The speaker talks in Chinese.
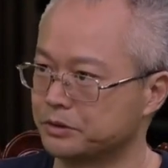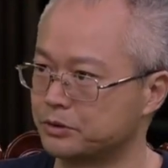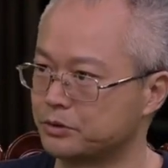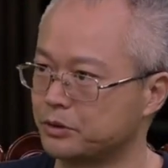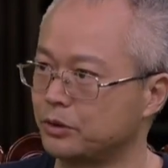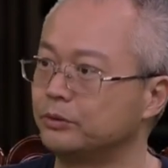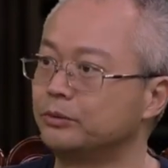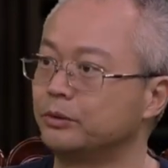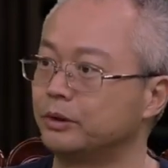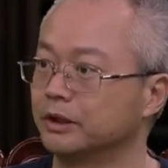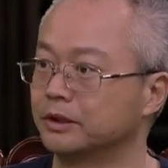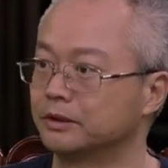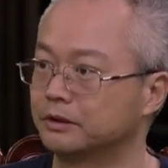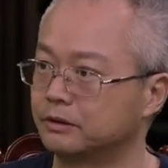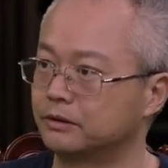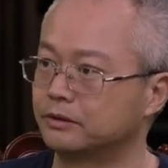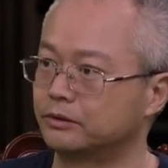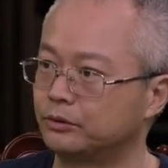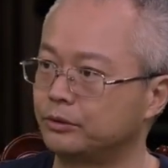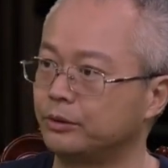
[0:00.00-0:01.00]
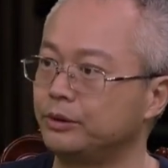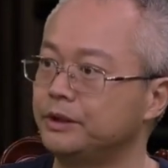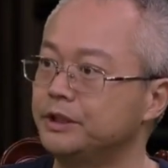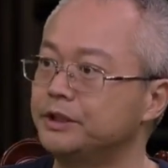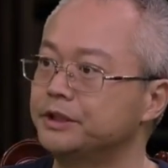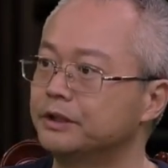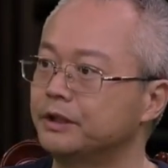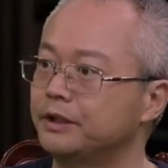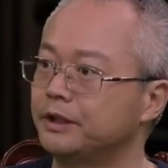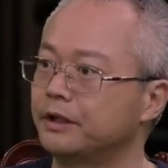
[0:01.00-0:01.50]
从我对《
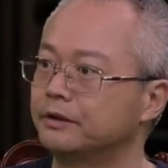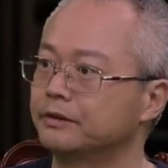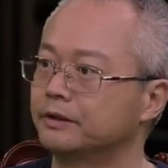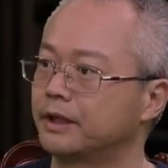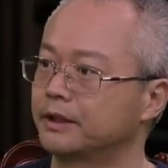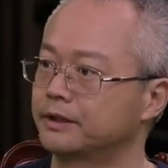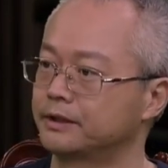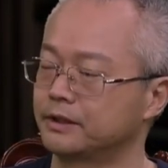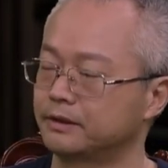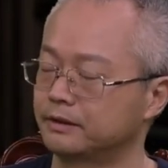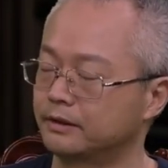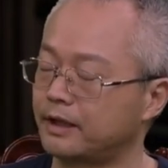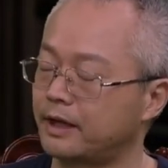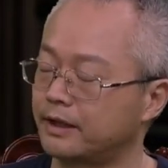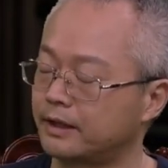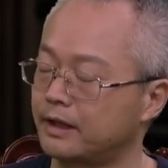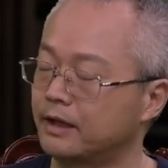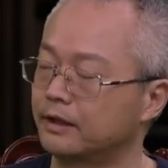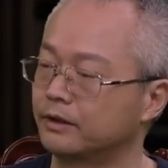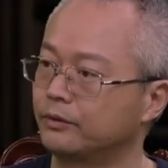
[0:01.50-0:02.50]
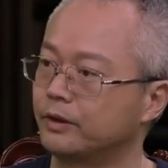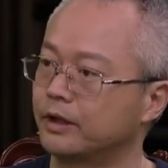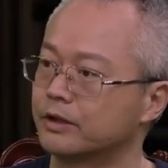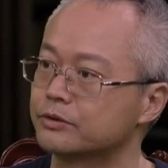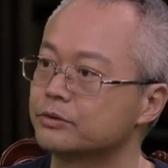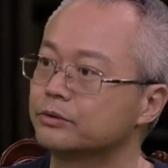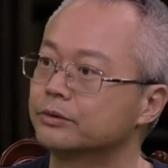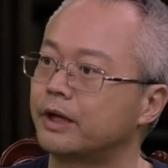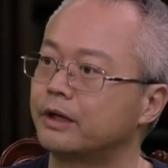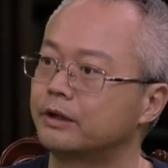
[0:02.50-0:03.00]
易经》的研究来来看的话，
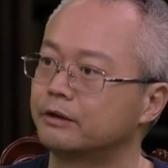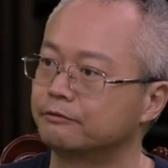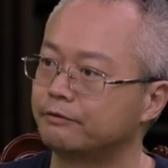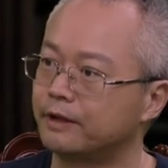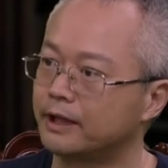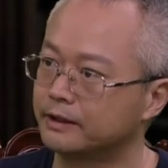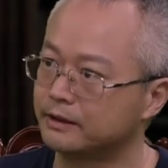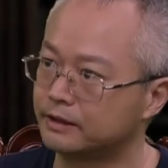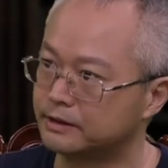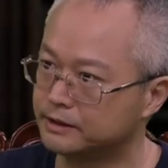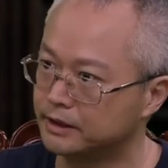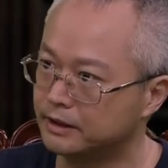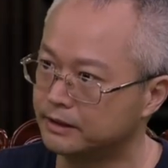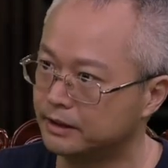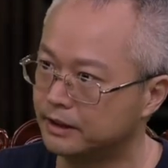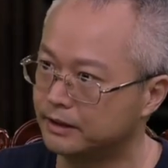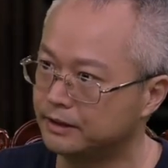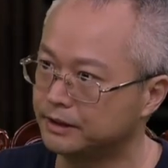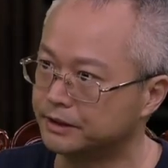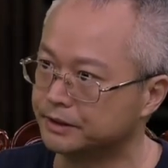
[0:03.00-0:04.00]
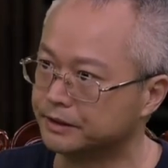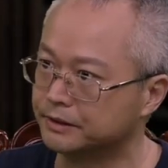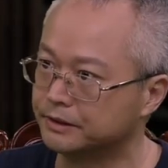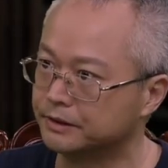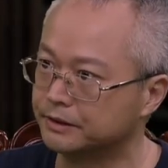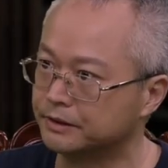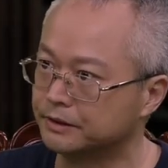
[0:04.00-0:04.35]
宋代人发现了先天易，